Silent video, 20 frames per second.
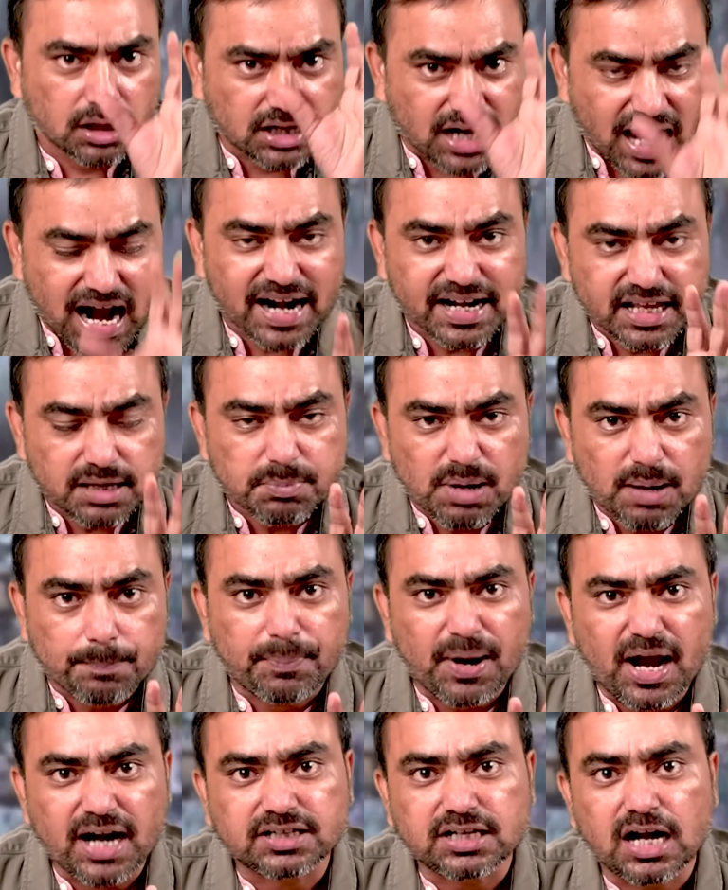गाड़ी में
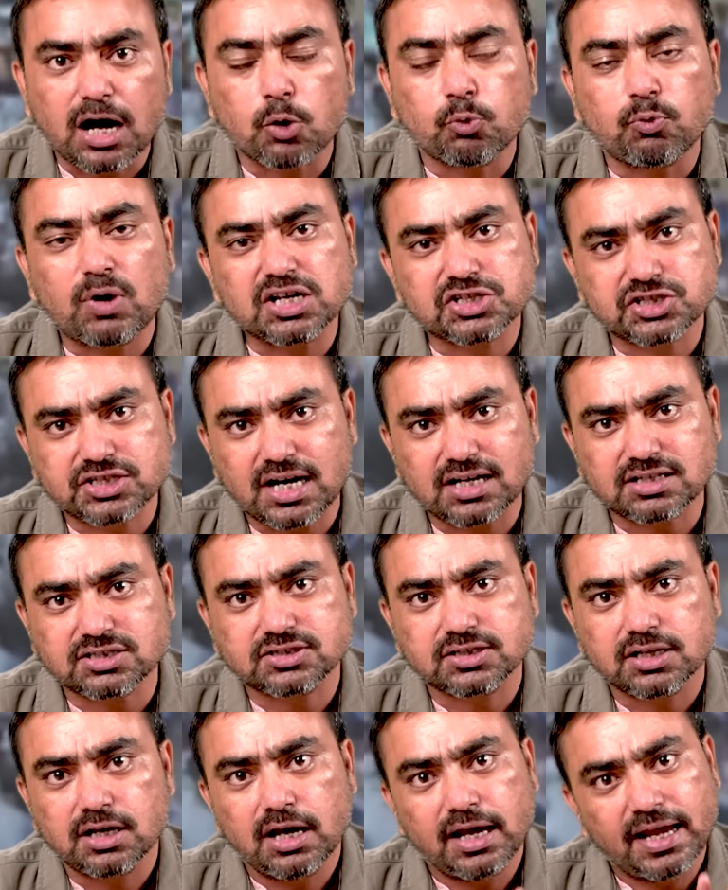बैठा हुआ
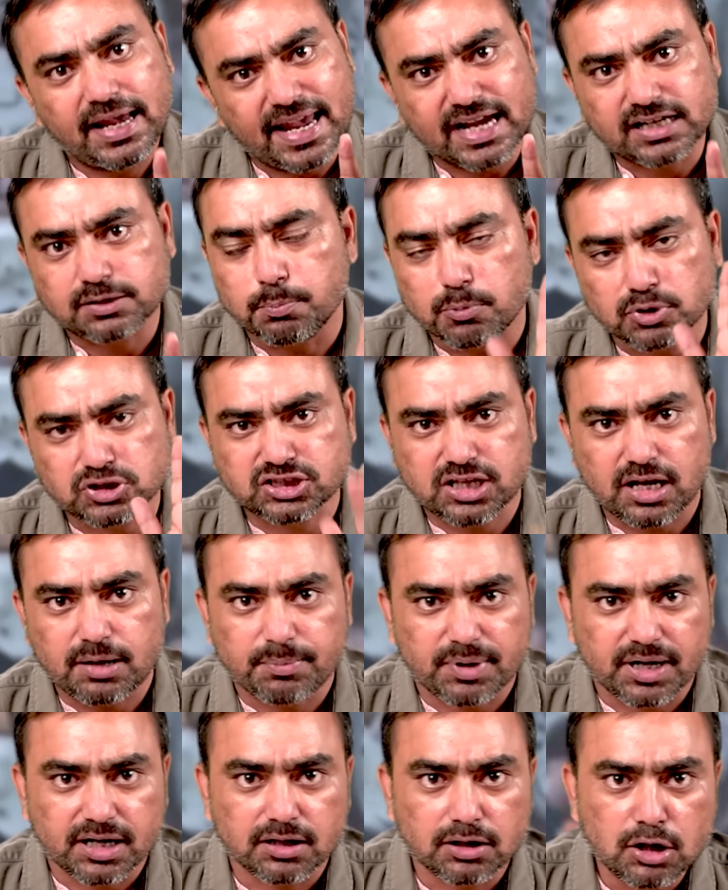शख्स एक
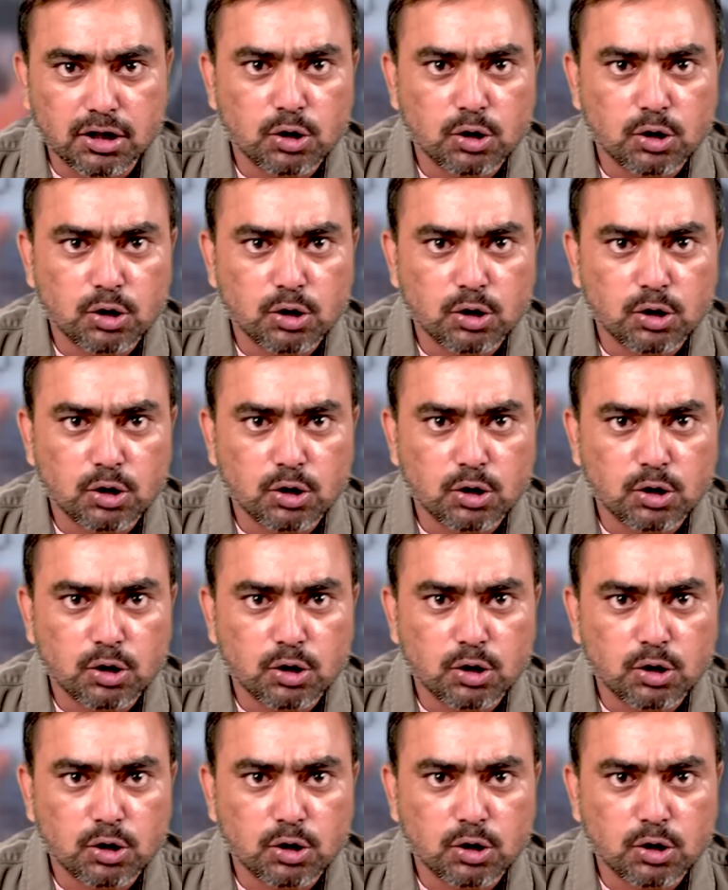मुस्लिम है